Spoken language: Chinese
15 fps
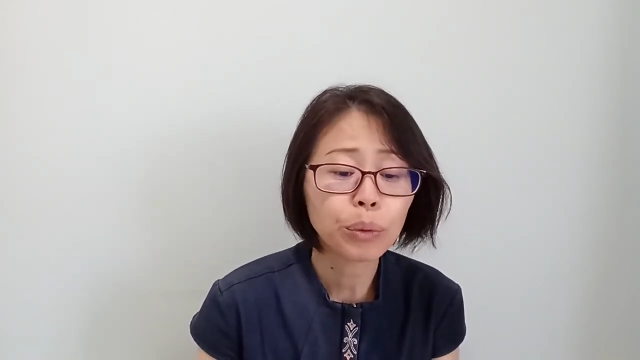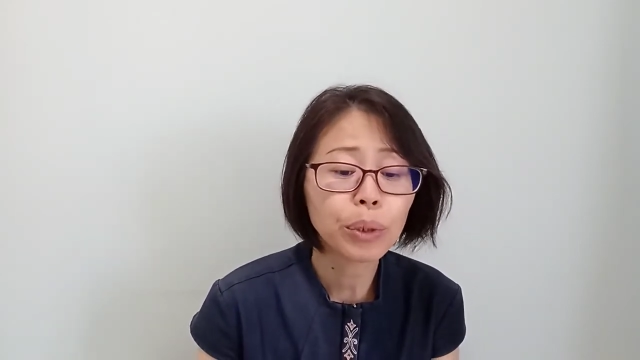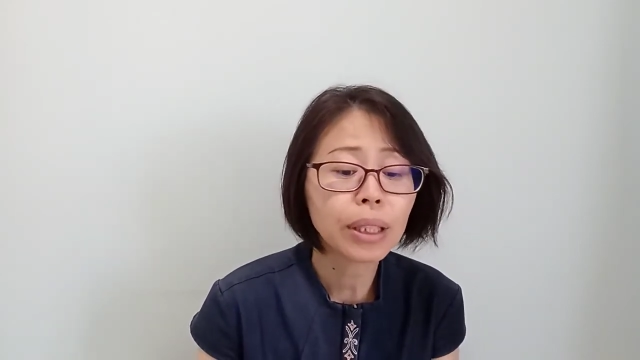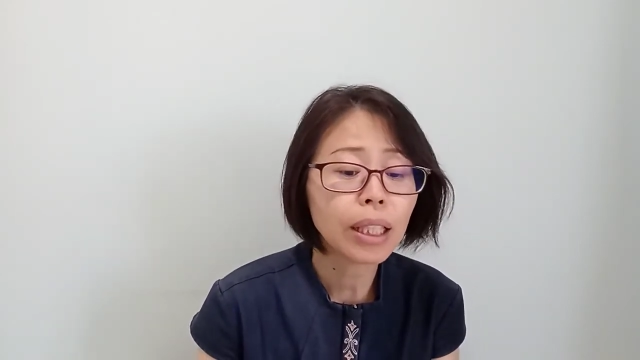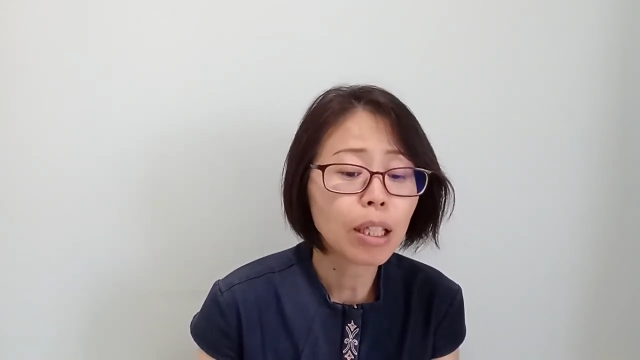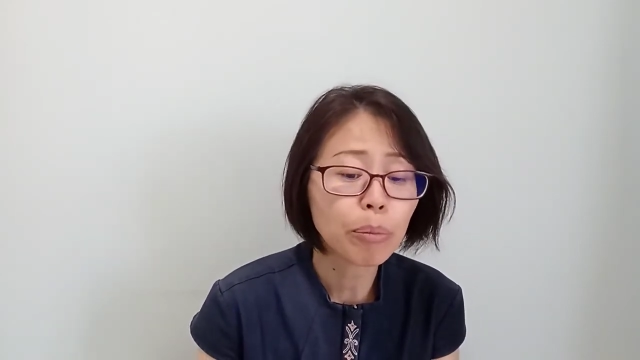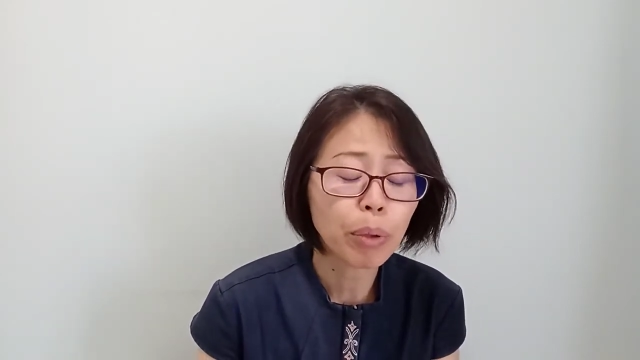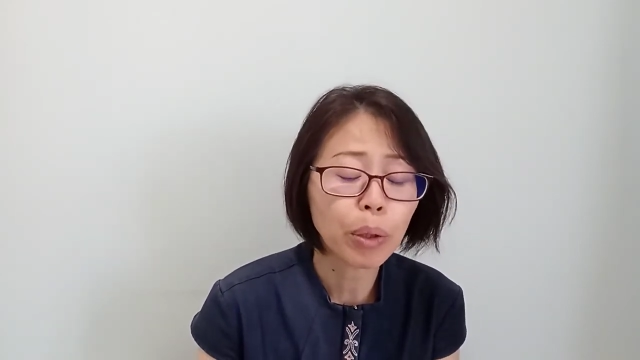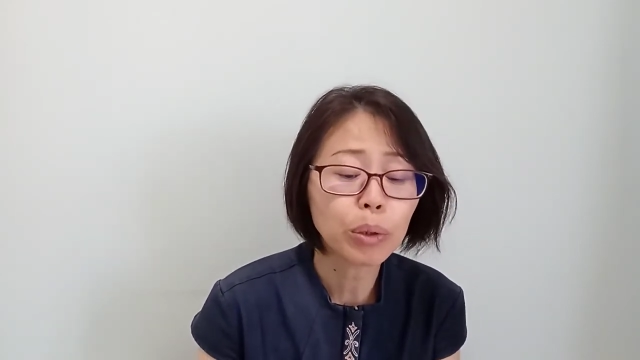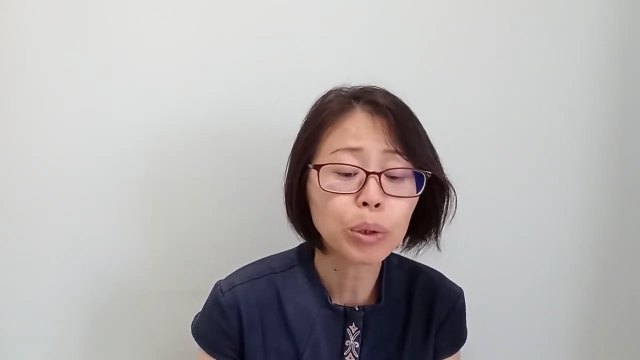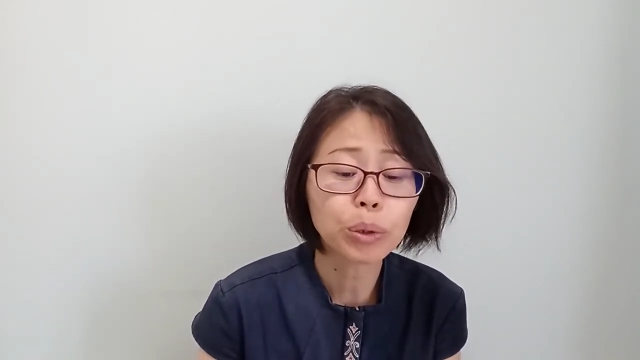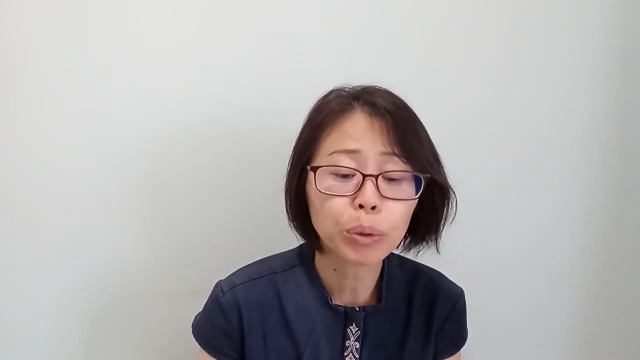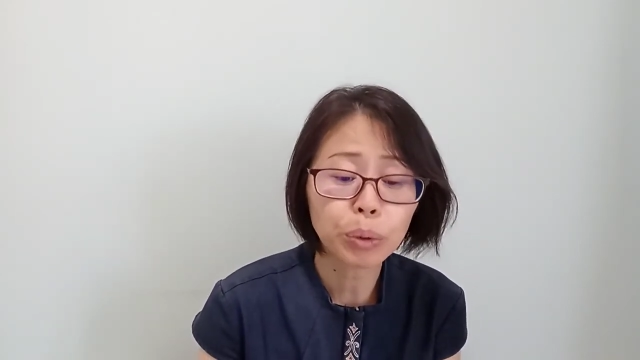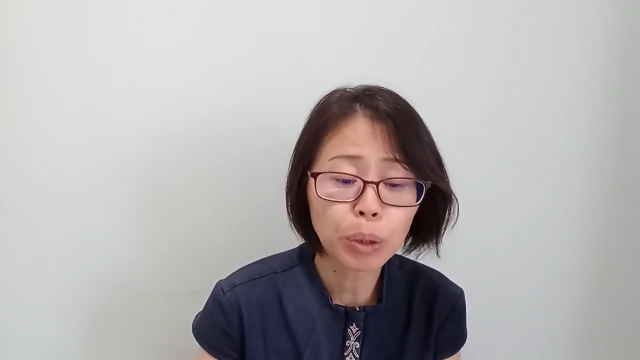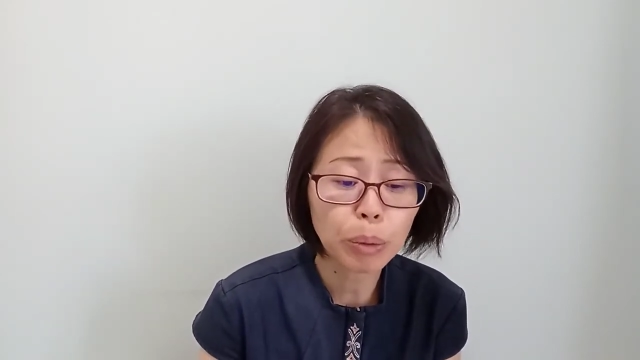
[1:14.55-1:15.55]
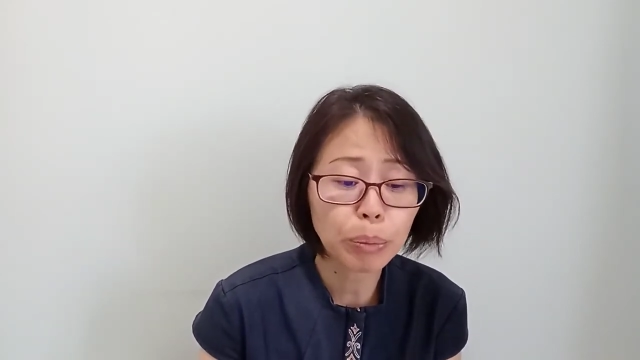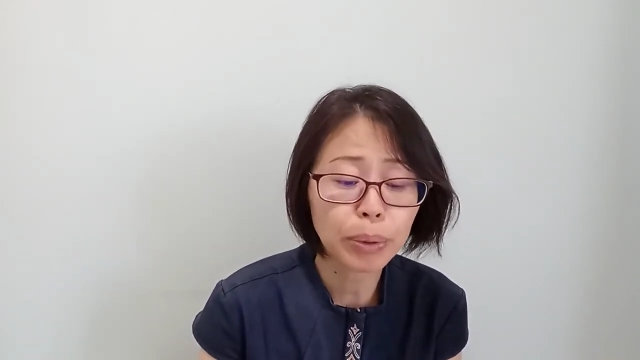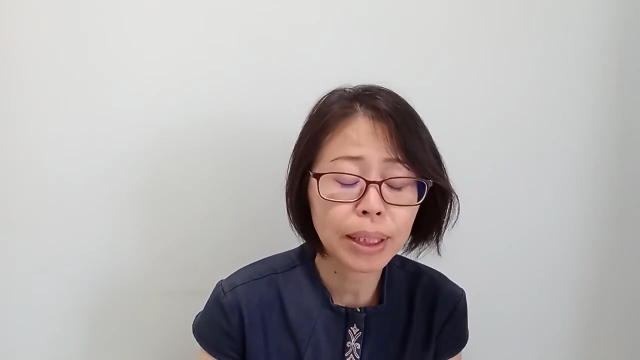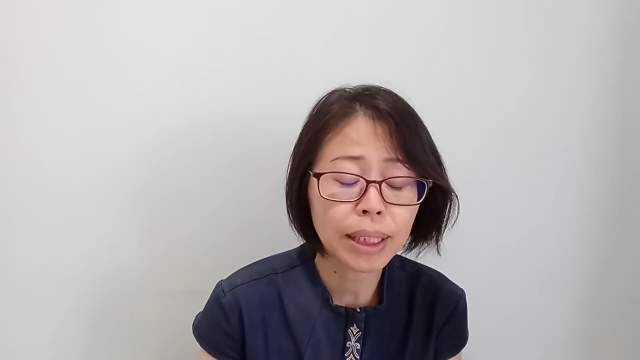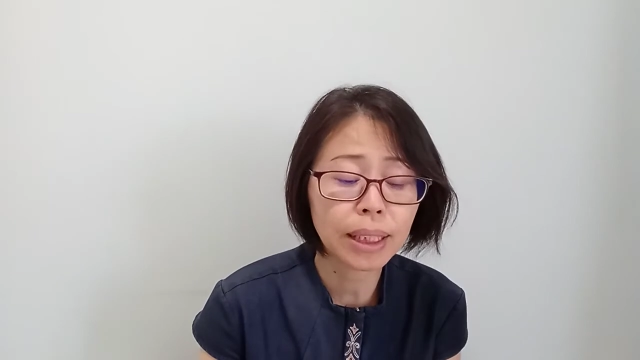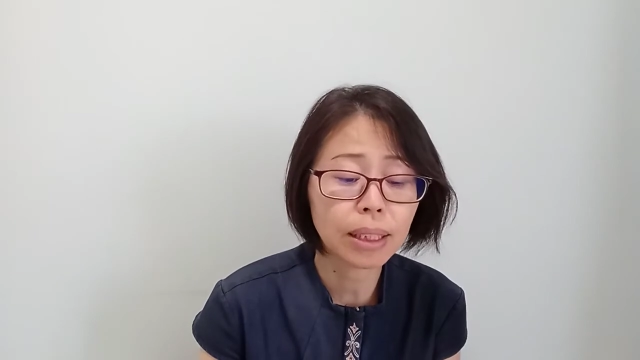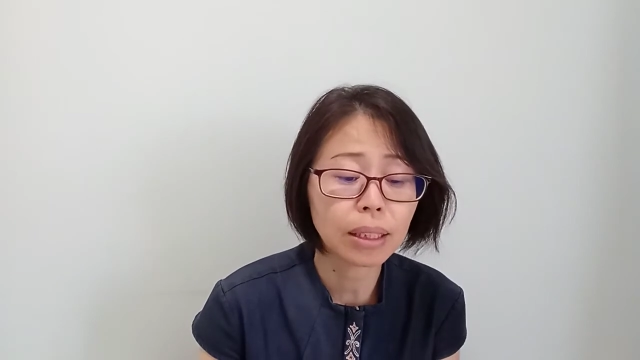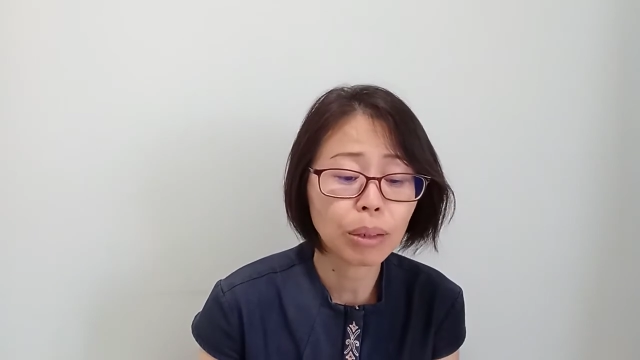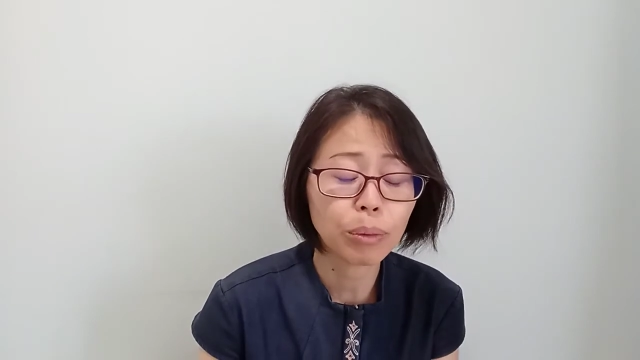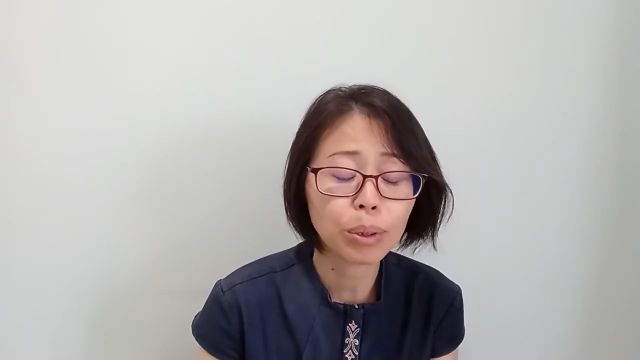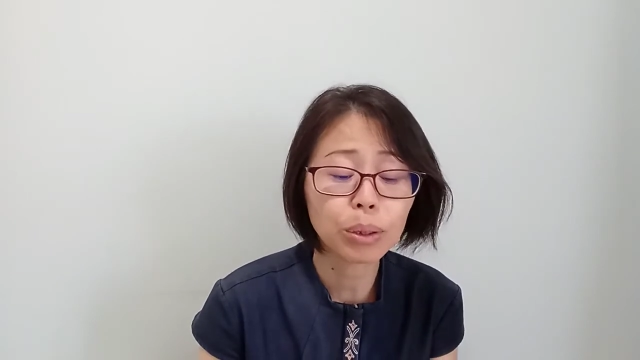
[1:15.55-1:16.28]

对那个朋友说对不起，